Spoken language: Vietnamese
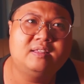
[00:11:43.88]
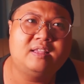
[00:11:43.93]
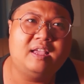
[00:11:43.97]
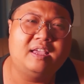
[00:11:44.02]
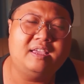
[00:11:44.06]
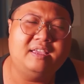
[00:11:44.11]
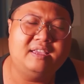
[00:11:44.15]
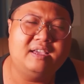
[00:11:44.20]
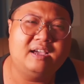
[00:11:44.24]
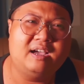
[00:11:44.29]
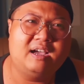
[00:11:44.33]

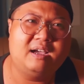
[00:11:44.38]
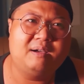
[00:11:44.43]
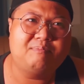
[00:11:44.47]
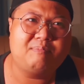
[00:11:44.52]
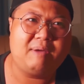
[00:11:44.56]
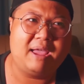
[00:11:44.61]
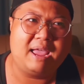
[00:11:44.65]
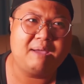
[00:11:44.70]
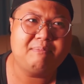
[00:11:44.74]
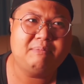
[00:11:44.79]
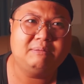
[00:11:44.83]
thì à,
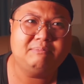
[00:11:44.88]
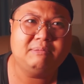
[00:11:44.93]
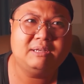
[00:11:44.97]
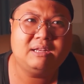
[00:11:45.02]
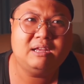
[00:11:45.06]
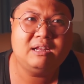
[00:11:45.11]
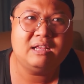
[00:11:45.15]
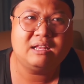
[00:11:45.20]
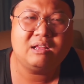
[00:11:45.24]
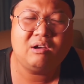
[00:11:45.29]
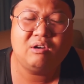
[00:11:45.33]
mẹ mình mới
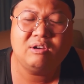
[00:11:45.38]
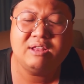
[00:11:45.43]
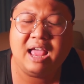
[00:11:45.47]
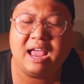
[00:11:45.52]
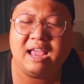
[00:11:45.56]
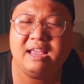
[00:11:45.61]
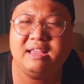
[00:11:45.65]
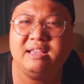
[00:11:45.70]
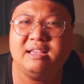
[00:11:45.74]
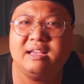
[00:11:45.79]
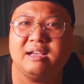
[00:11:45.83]
nói là thôi
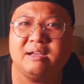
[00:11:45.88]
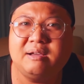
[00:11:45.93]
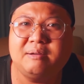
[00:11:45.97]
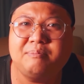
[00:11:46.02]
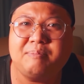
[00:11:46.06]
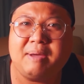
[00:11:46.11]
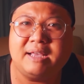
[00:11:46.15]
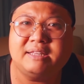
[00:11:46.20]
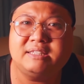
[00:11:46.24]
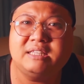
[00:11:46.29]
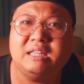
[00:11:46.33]
để à,
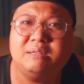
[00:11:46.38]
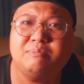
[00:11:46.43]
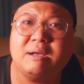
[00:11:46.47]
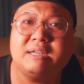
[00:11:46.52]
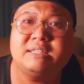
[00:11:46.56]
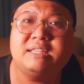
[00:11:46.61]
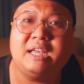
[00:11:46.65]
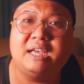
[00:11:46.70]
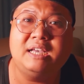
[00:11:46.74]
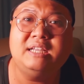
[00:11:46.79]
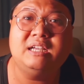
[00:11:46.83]
mẹ xin
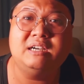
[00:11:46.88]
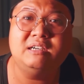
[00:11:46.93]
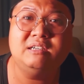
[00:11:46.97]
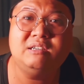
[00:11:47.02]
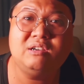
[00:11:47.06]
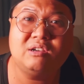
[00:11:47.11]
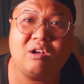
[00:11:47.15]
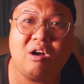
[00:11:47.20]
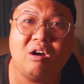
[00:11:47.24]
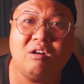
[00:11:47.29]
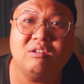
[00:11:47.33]
bác sĩ thử
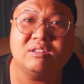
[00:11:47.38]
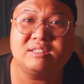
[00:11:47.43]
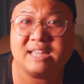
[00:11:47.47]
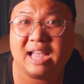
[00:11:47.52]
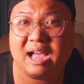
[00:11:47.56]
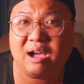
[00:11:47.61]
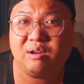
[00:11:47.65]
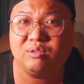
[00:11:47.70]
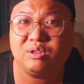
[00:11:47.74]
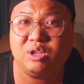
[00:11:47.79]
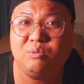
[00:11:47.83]
coi con
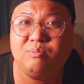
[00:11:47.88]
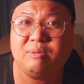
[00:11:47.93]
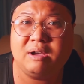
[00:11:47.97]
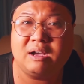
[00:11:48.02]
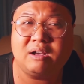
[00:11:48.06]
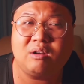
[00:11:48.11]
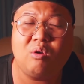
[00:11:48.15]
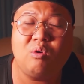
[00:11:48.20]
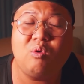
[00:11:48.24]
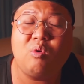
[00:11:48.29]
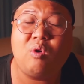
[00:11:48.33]
sao nếu
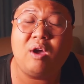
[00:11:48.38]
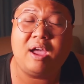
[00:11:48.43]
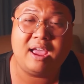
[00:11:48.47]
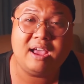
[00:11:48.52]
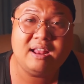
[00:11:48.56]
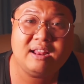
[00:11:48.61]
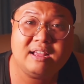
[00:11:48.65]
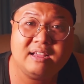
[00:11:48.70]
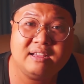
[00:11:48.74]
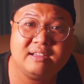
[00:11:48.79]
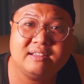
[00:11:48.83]
mà con
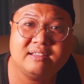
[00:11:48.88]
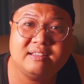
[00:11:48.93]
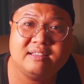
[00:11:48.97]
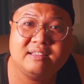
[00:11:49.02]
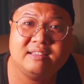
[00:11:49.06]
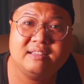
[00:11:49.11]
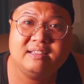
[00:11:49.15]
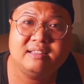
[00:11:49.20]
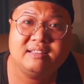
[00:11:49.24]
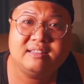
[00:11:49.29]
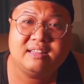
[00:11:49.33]
khỏe đó
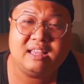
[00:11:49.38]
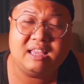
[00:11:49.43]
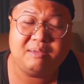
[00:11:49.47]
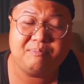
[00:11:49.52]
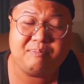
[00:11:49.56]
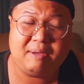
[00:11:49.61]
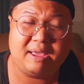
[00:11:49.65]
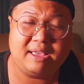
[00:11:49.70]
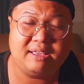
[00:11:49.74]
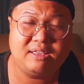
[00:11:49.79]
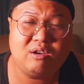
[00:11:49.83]
thì
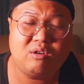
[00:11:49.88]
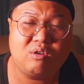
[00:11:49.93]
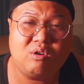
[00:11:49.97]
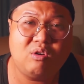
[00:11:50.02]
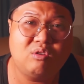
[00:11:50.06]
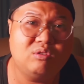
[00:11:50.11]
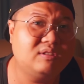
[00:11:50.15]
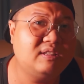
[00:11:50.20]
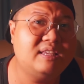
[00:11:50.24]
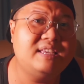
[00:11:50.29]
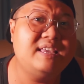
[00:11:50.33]
mẹ cho
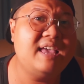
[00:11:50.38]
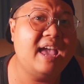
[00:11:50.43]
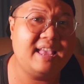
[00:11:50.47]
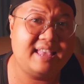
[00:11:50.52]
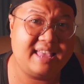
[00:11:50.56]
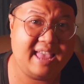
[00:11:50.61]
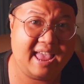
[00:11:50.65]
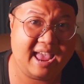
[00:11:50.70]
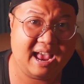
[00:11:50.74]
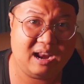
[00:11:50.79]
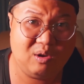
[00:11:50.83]
con đi về
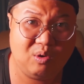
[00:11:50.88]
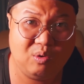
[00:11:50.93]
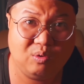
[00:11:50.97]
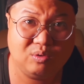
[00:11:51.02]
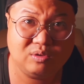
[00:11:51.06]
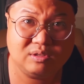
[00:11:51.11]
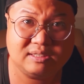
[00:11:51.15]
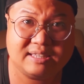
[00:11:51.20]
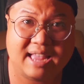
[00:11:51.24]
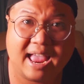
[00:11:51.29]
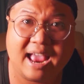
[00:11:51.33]
nhà
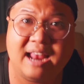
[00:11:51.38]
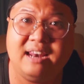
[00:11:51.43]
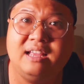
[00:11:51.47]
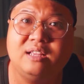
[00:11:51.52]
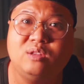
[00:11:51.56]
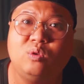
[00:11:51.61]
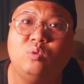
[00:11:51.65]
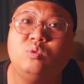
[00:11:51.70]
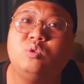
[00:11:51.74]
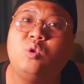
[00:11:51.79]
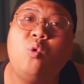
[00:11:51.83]
luôn sáng
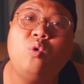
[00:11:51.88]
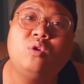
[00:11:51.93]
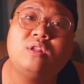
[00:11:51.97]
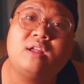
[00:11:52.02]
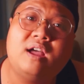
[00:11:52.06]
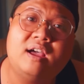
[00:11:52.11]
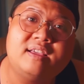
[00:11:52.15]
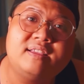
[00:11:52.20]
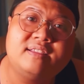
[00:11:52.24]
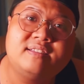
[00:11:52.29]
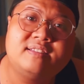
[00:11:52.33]
lên uống thuốc
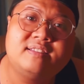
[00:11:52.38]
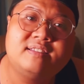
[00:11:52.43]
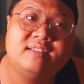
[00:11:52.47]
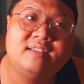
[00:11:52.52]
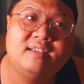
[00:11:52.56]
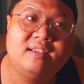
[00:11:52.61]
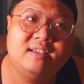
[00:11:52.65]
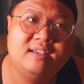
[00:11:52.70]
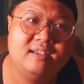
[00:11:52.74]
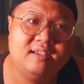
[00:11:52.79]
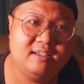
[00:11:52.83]
thôi
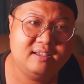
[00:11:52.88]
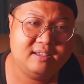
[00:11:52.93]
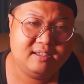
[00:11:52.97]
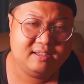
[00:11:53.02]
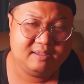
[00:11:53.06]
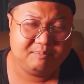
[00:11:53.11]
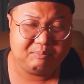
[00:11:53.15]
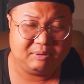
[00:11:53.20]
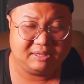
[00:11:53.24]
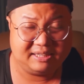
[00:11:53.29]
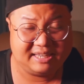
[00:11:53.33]

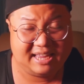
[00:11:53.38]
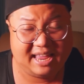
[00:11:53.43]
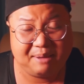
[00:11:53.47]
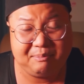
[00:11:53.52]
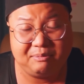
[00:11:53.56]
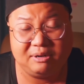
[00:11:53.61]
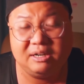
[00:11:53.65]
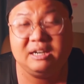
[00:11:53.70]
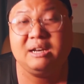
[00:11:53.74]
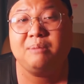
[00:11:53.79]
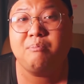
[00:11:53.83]
mình nghe
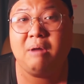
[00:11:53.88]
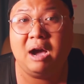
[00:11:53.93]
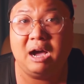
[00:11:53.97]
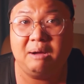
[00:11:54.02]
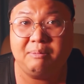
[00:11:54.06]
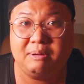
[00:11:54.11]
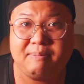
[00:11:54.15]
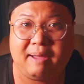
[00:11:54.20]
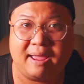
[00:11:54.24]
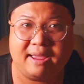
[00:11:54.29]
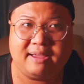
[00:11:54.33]
mình rất là
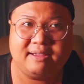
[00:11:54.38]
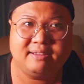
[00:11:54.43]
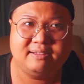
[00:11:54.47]
mừng các bạn